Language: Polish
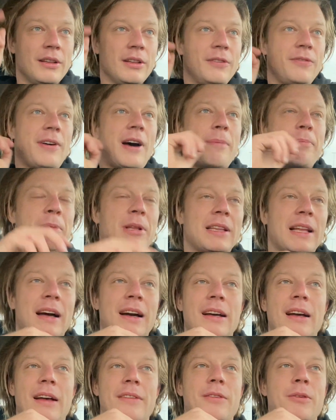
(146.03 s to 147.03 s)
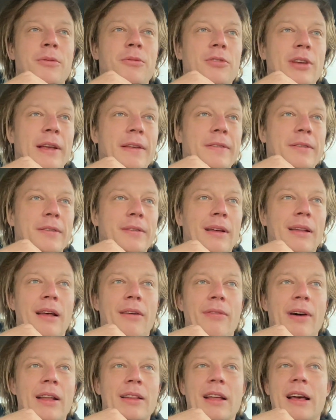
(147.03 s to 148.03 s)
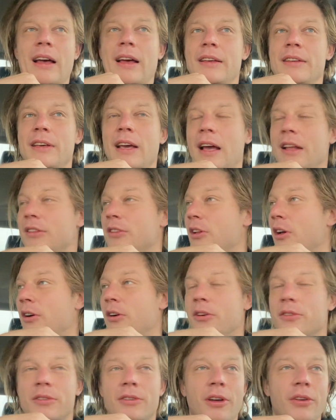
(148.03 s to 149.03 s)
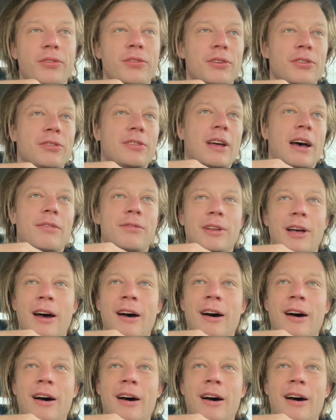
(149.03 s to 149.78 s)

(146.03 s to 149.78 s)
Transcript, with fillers: Dwa pytanka są często zadawane, jedno od dosyć dawna,